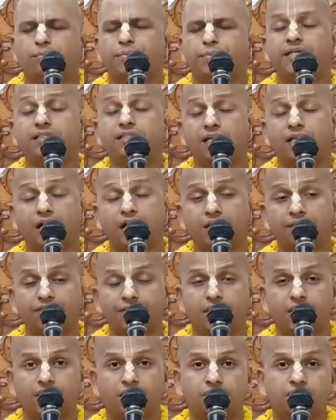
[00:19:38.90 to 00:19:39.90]
বিঘ্নান
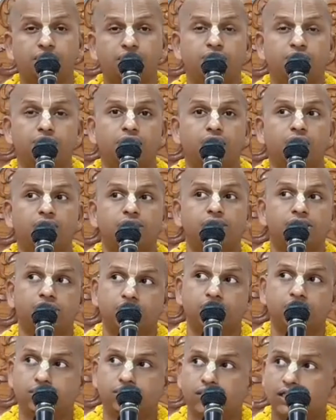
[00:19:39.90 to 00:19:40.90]
বিহান্ত
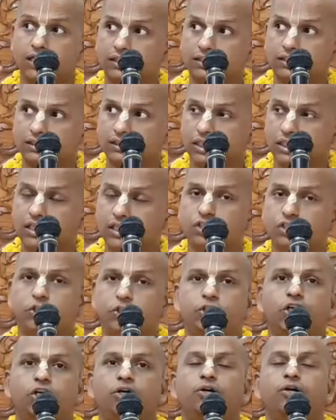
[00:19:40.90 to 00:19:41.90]
মল্লামশ্য
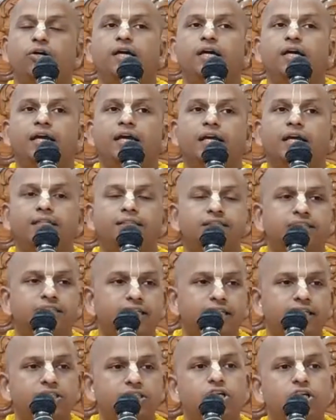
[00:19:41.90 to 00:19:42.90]
জগত্রয়স্ব এই
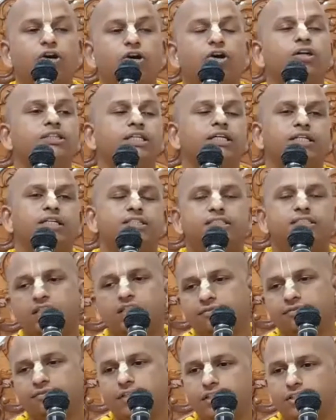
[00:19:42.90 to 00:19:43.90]
ত্রিজগতের
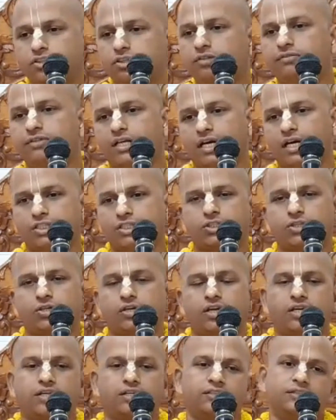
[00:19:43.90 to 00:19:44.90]
যিনি বিঘ্ন বিনাশ
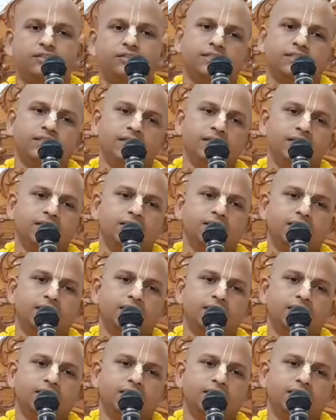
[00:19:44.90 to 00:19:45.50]
করেন তিনি